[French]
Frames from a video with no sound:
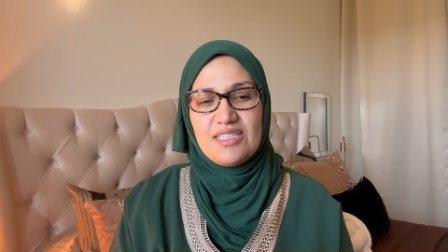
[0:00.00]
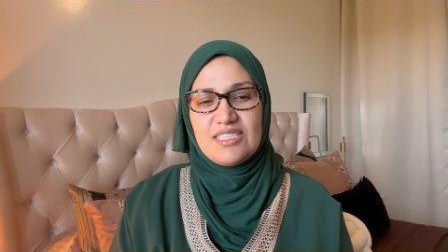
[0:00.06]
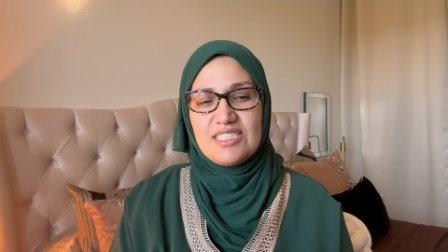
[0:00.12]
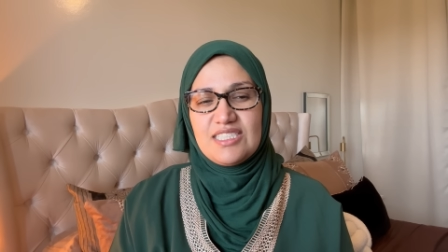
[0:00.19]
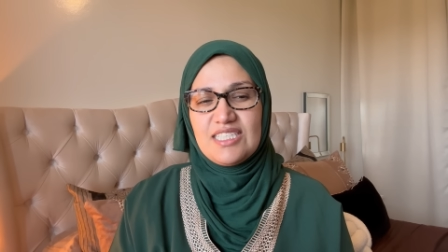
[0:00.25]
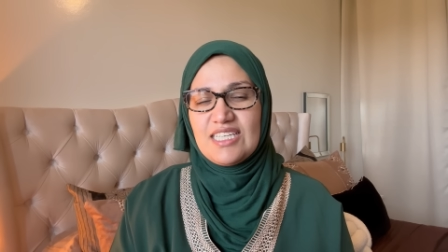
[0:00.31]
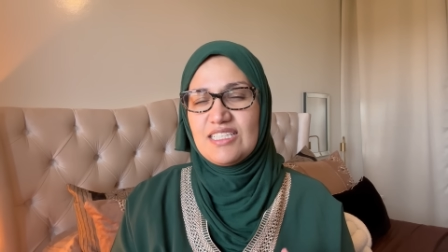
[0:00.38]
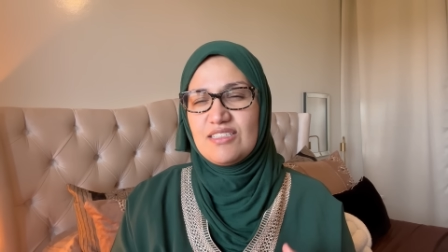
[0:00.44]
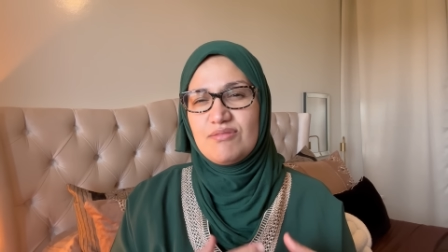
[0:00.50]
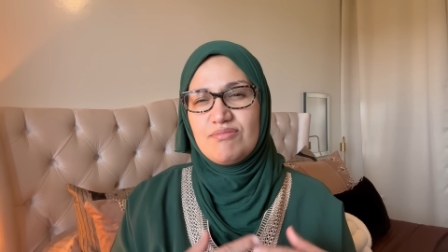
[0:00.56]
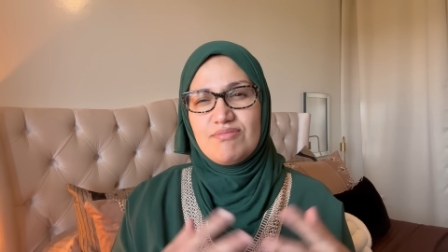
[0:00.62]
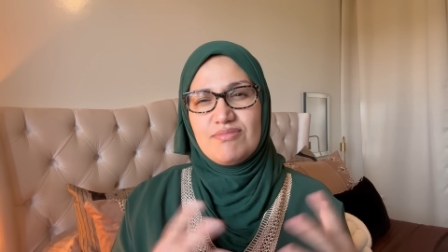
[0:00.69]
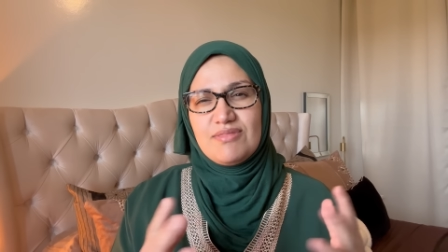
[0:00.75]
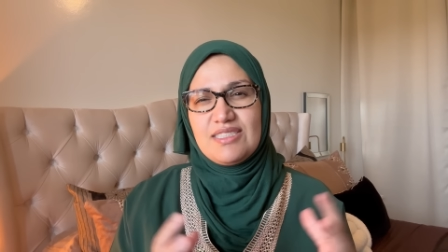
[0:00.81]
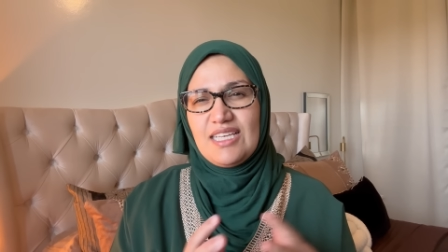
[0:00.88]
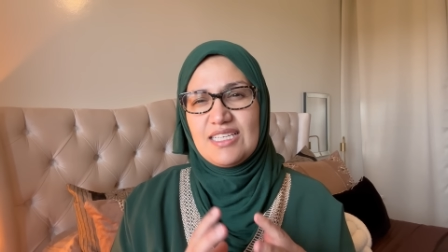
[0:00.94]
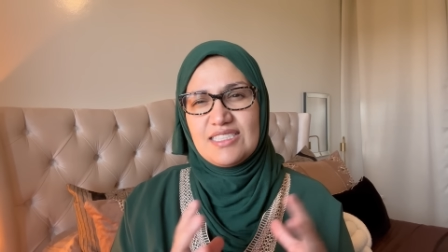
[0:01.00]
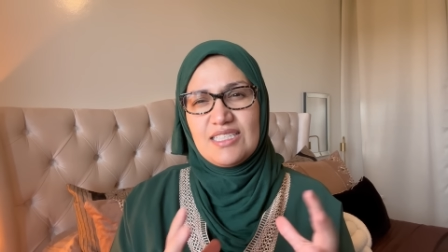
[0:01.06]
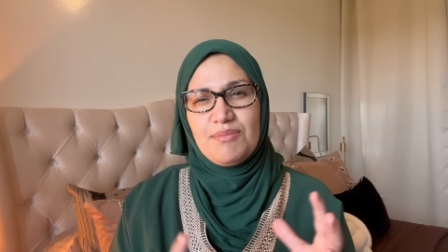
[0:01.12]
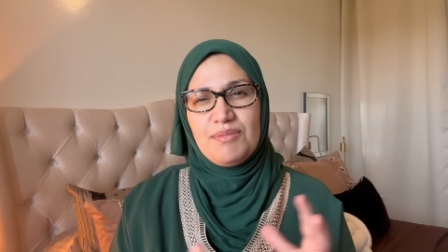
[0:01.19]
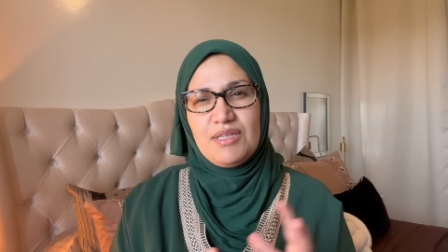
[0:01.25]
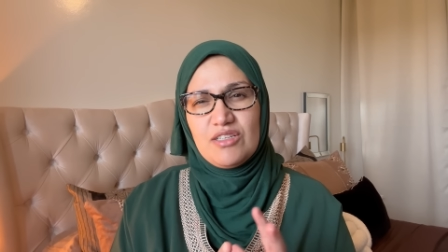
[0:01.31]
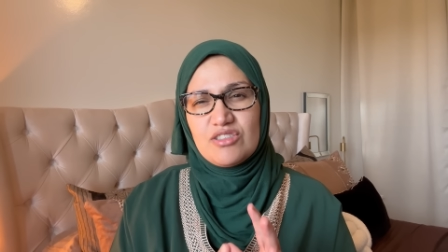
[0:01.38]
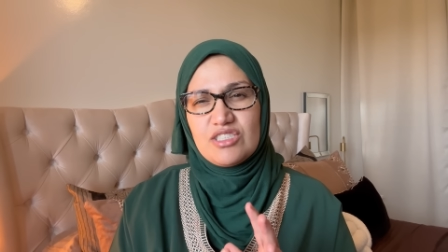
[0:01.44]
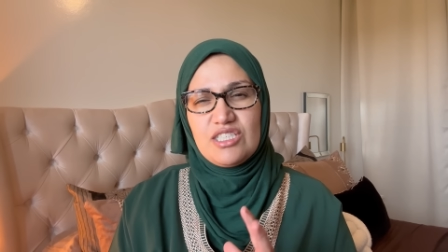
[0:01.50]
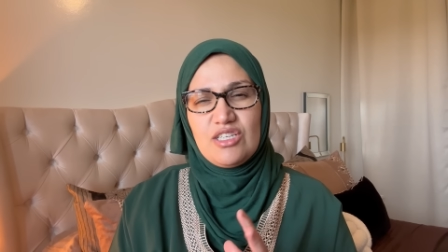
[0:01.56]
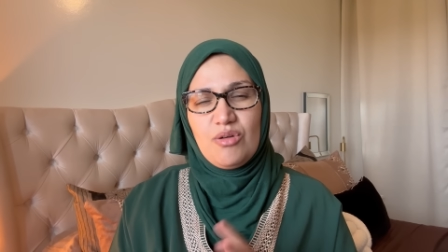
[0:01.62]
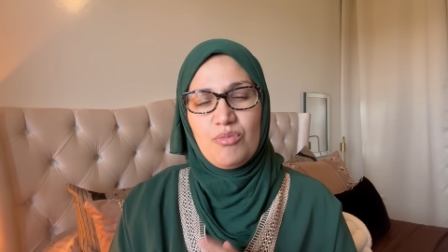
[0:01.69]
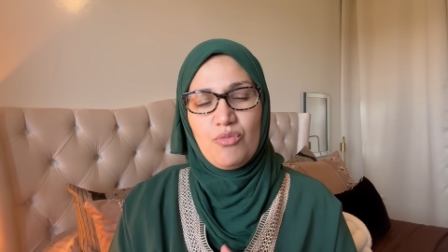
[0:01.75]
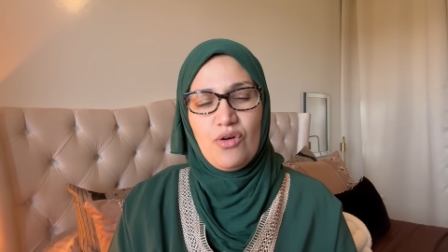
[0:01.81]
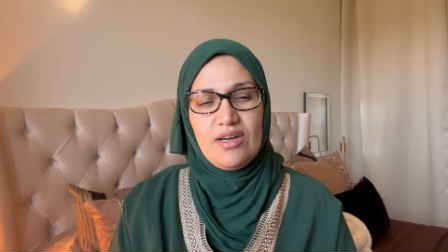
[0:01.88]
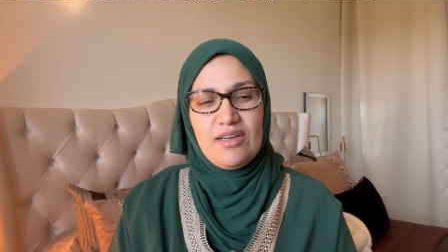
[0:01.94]
je dirais, mélangé
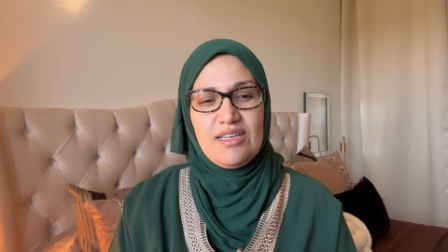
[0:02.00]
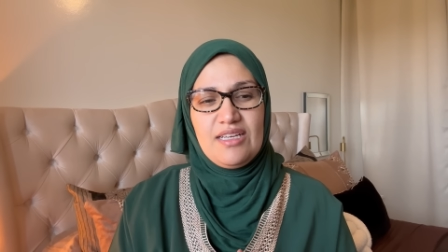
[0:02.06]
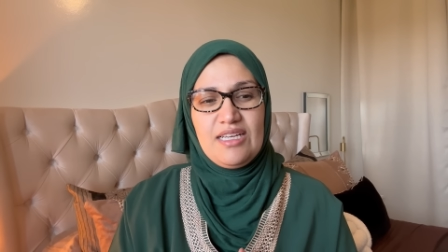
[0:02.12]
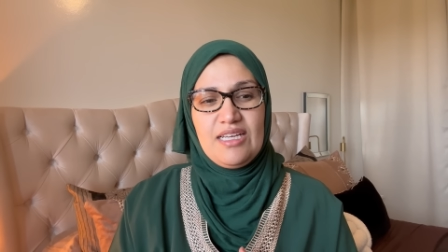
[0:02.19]
en moi